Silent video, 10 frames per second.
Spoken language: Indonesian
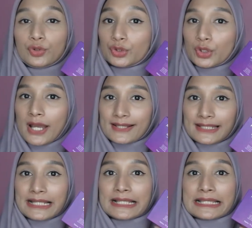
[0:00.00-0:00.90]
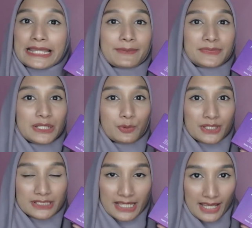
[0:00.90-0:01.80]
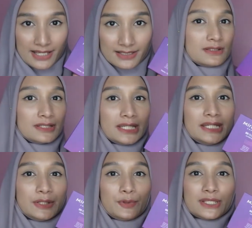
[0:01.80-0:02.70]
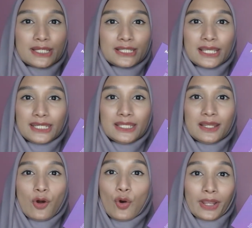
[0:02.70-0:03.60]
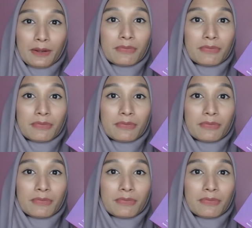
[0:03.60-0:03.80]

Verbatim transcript: untuk hasil glam diwinya jadi diwinya dia ini oke okay